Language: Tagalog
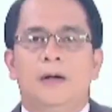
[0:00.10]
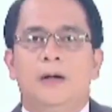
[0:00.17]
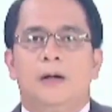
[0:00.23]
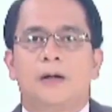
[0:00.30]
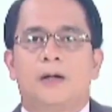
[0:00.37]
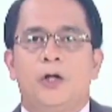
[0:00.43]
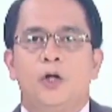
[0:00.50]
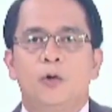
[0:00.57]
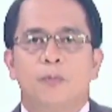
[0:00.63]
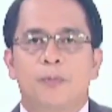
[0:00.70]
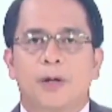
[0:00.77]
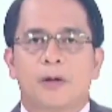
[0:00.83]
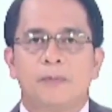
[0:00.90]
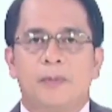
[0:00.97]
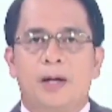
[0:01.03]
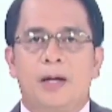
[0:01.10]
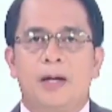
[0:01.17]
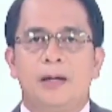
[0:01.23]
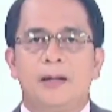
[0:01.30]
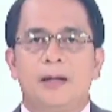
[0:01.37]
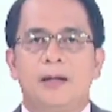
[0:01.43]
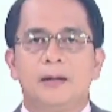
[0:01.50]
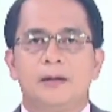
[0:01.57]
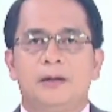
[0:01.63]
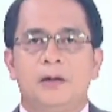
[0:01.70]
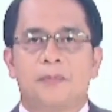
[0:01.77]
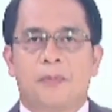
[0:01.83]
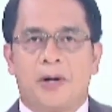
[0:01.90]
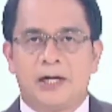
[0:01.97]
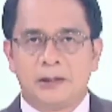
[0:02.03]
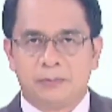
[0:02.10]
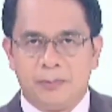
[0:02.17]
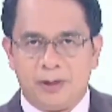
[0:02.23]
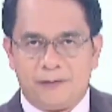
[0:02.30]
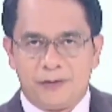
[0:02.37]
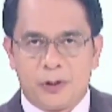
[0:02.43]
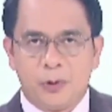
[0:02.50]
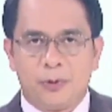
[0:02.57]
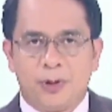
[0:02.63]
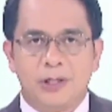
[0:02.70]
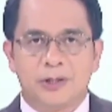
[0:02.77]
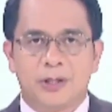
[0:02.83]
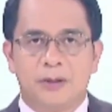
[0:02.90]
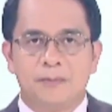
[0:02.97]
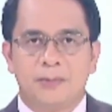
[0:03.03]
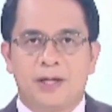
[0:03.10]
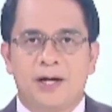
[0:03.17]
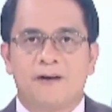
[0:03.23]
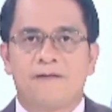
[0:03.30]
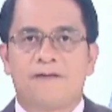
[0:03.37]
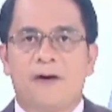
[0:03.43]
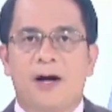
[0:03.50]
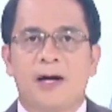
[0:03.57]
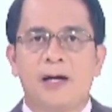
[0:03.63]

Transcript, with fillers: Kinumpirma ng Department of Tourism na nag-file